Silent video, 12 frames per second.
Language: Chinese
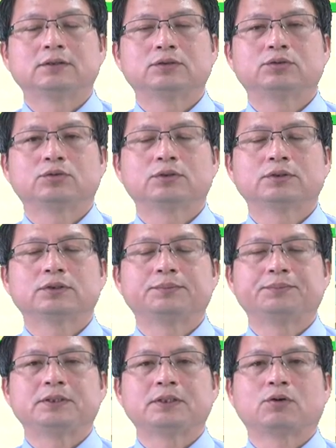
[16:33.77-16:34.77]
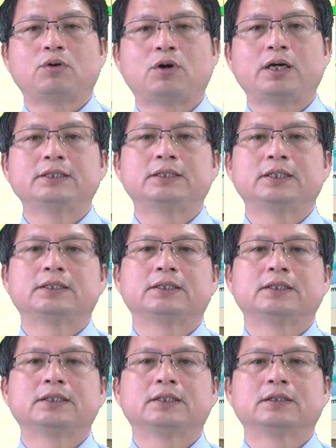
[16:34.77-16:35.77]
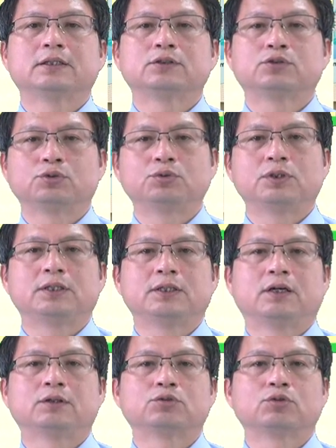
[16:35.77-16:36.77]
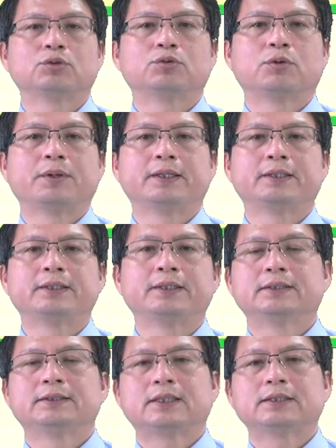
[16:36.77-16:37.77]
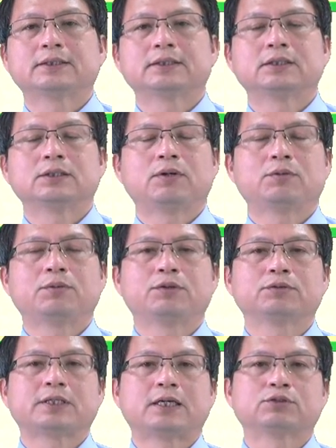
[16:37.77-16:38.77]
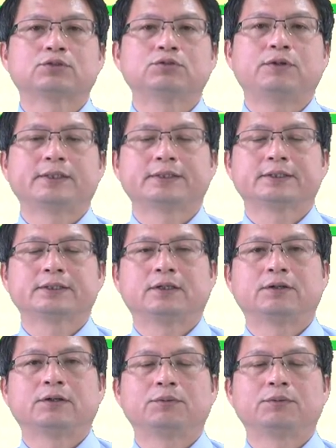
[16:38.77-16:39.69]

做比较快一点的一个处理哈，所以我们在这个地方，我们用长除法的时候，